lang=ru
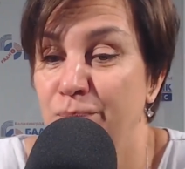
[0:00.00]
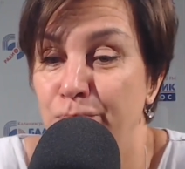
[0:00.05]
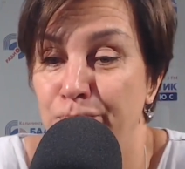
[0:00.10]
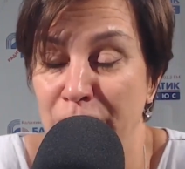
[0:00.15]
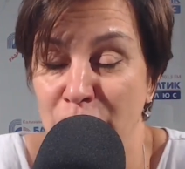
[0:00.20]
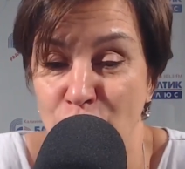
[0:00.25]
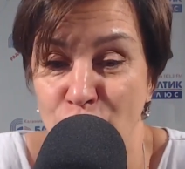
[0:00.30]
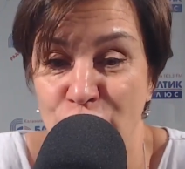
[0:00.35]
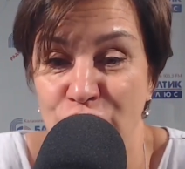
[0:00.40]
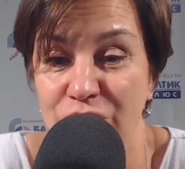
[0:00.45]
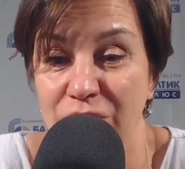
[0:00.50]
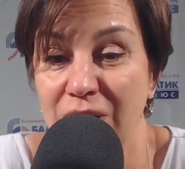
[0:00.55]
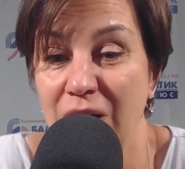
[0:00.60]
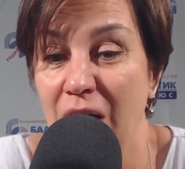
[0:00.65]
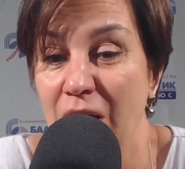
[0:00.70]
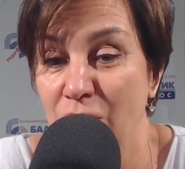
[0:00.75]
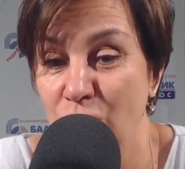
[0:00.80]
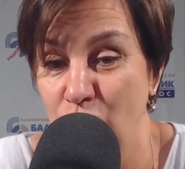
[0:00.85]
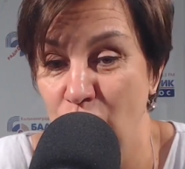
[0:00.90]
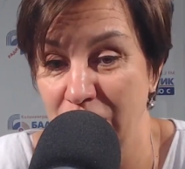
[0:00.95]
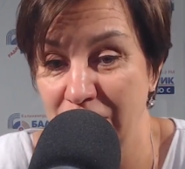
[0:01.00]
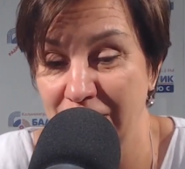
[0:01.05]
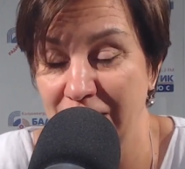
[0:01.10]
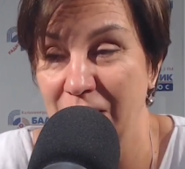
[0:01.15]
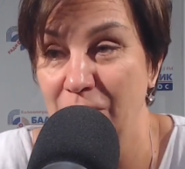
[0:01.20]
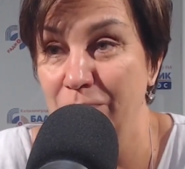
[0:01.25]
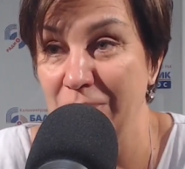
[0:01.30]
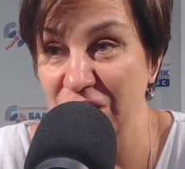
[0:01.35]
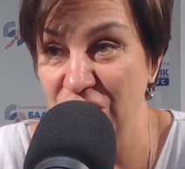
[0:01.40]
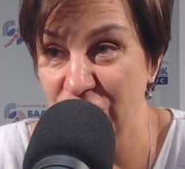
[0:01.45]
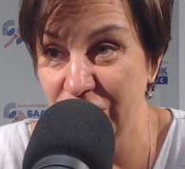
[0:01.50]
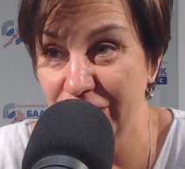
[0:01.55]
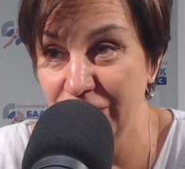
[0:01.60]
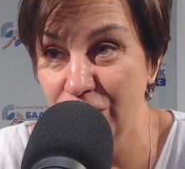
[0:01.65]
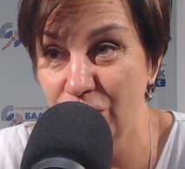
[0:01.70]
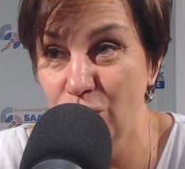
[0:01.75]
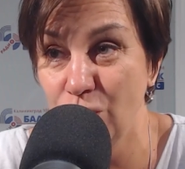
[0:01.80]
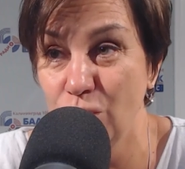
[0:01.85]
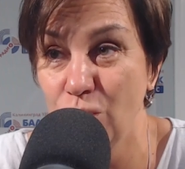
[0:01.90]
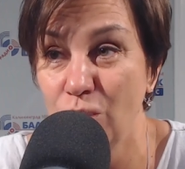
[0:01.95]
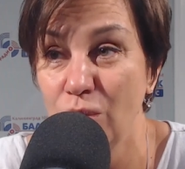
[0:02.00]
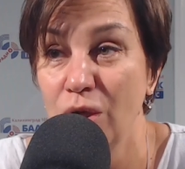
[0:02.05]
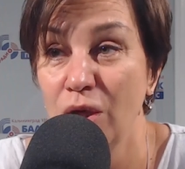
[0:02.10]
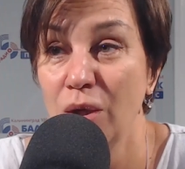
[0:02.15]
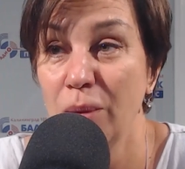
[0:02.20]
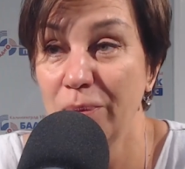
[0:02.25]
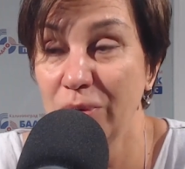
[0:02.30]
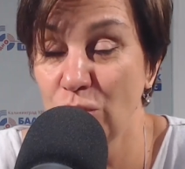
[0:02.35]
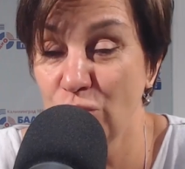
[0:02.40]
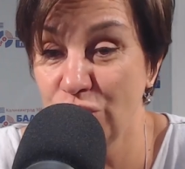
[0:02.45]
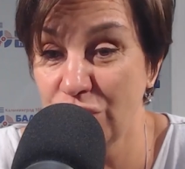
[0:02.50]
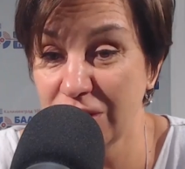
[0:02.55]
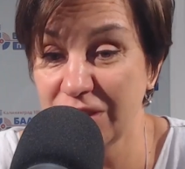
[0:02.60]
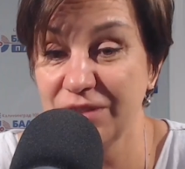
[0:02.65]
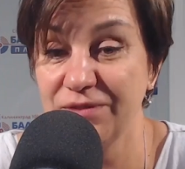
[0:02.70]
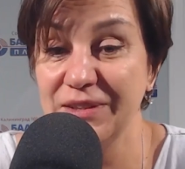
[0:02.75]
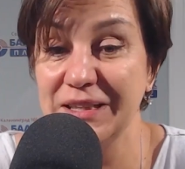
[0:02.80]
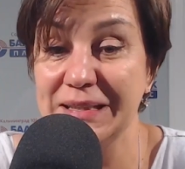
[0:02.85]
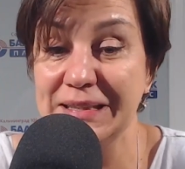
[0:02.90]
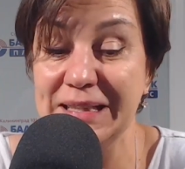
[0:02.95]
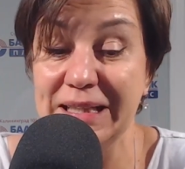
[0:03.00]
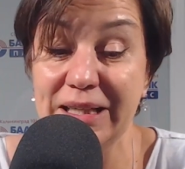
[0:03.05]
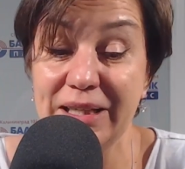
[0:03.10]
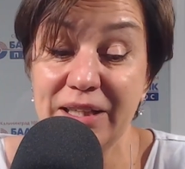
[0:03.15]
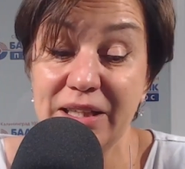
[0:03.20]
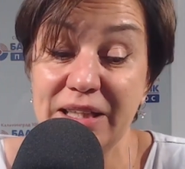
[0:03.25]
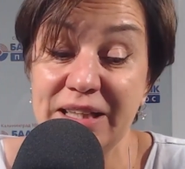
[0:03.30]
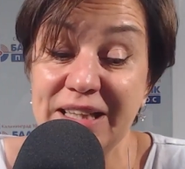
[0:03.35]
получил карту, отдал мошеннику, получил свои деньги.